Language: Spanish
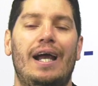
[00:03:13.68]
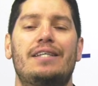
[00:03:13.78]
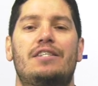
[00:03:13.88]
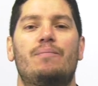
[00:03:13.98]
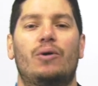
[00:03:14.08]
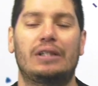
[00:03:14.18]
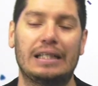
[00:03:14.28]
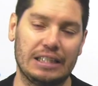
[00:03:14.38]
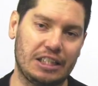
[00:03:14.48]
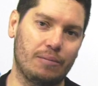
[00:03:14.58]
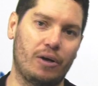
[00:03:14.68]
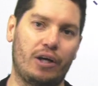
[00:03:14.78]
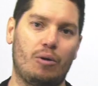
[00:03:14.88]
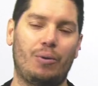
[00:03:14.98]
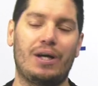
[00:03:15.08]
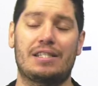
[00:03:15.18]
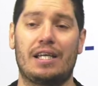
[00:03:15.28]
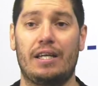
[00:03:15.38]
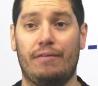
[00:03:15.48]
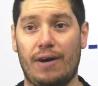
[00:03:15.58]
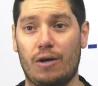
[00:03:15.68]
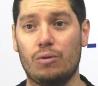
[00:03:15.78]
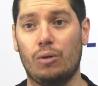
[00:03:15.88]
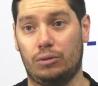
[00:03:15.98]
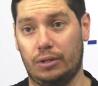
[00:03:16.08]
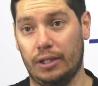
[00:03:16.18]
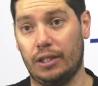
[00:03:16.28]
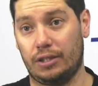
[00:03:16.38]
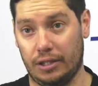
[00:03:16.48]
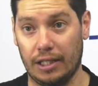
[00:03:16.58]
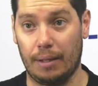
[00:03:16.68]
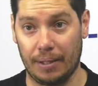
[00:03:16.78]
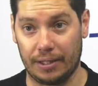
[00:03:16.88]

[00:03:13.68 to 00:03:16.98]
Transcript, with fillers: Es importantísimo que nos puedas seguir. Facu, usted sigue la